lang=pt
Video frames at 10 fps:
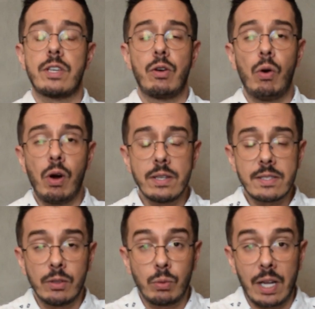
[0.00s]
que
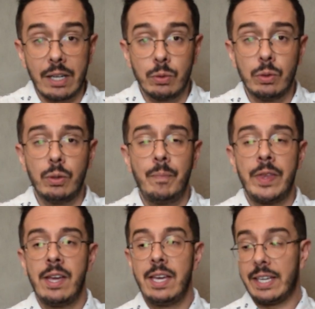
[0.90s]
gosta do tarô,
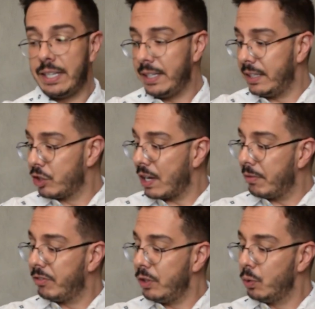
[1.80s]
que já
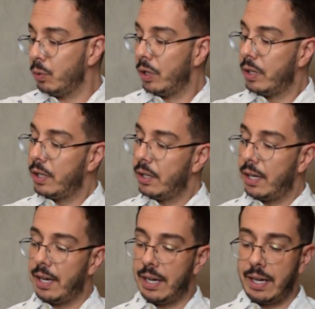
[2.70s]
viu
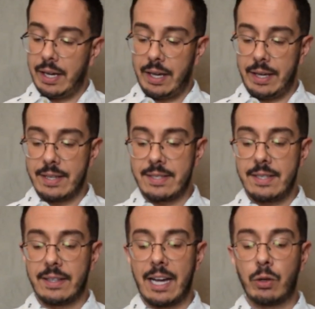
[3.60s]
é,
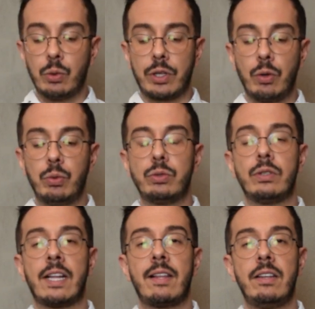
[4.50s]
esse tarô que eu uso
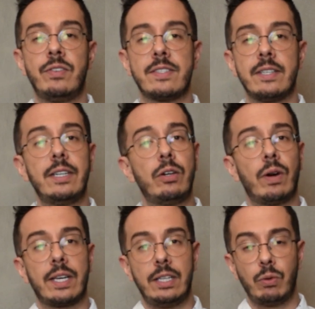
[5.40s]
na televisão,
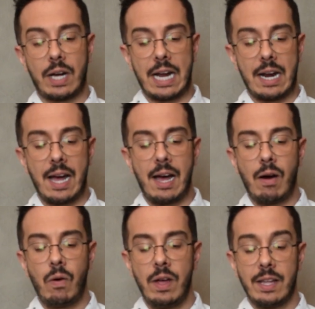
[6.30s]
aqui no
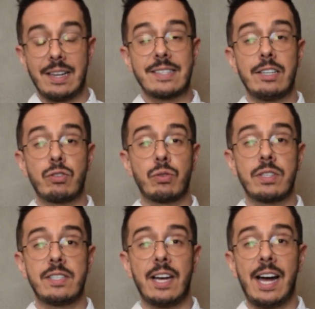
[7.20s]
canal, nas redes
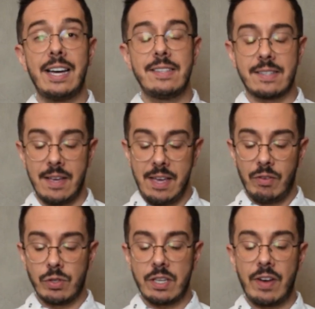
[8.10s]
sociais,
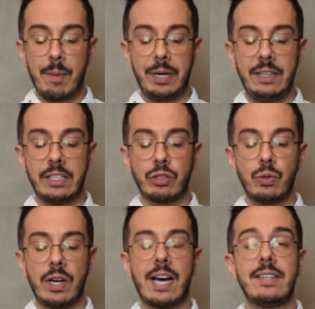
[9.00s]
você vai aprender a
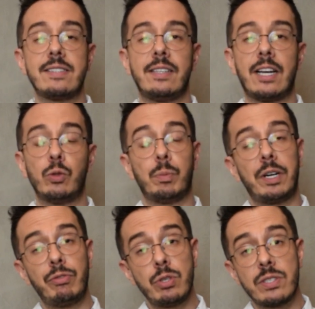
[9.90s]
jogar esse tarô
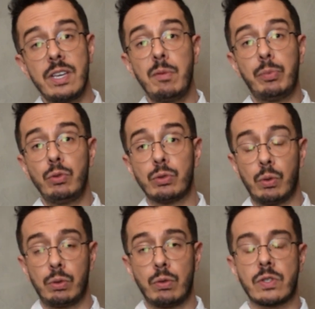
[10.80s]
para você e para os
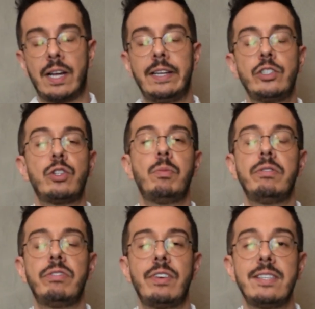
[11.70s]
outros, além de ter uma
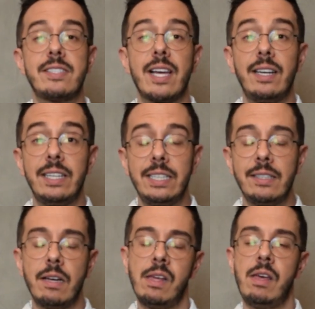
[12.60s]
vivência
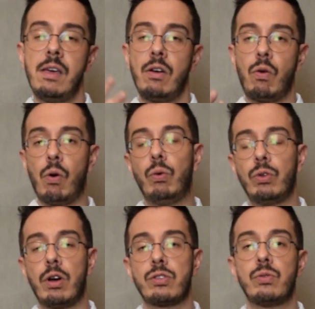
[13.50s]
linda com o
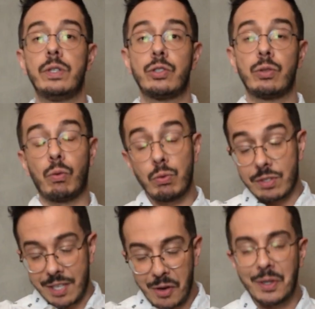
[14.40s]
nosso anjo, com o
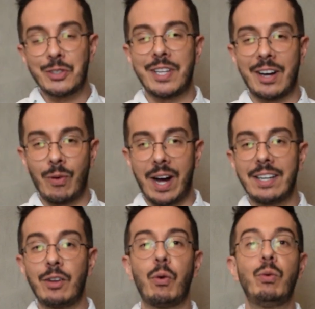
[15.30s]
seu anjo da
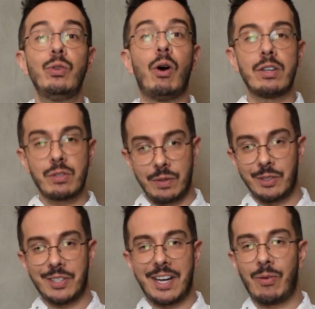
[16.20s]
guarda e com o nosso
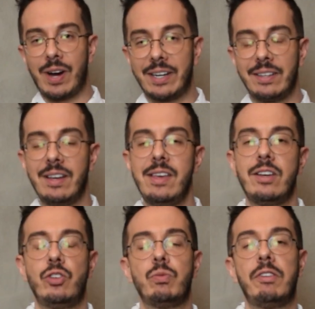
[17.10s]
anjo da guarda
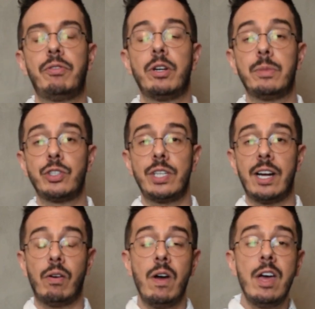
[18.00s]
de uma forma
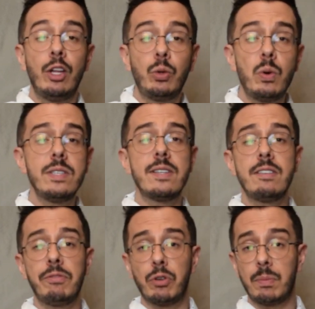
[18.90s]
geral. Todas as
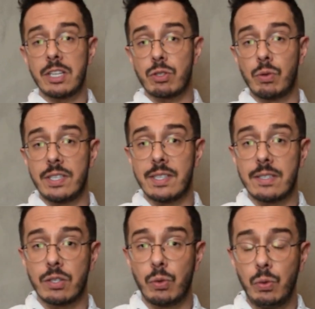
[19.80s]
informações
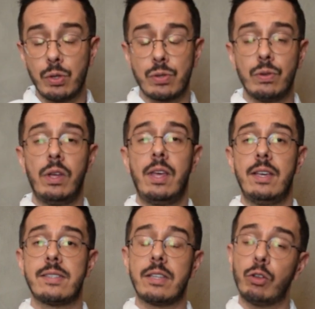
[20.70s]
desse curso
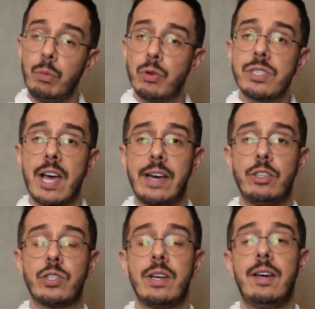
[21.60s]
estão no meu
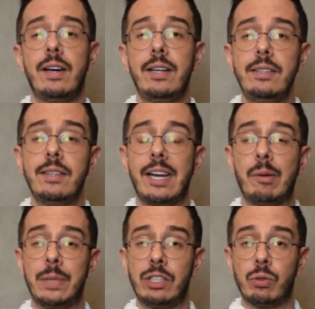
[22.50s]
site
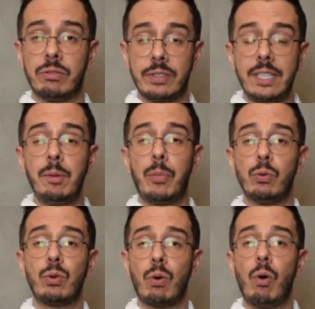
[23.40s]
andremantovani.com.br